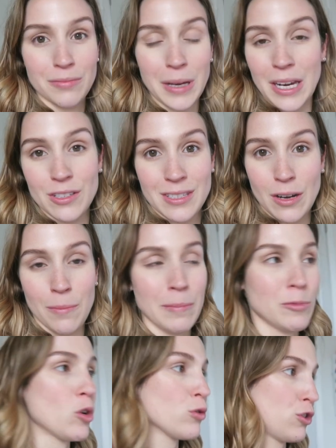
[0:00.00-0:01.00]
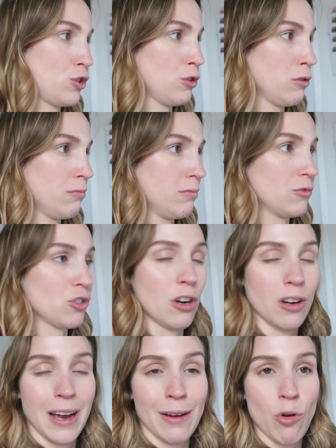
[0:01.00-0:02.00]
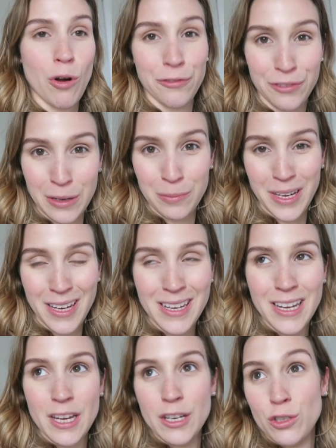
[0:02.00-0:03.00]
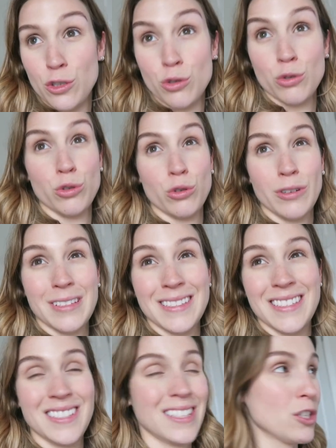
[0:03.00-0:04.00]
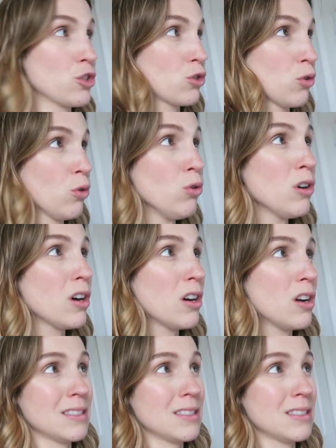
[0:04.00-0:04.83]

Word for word: Ben là c'est le même constat. Genre avoir filmé sur 6 jours,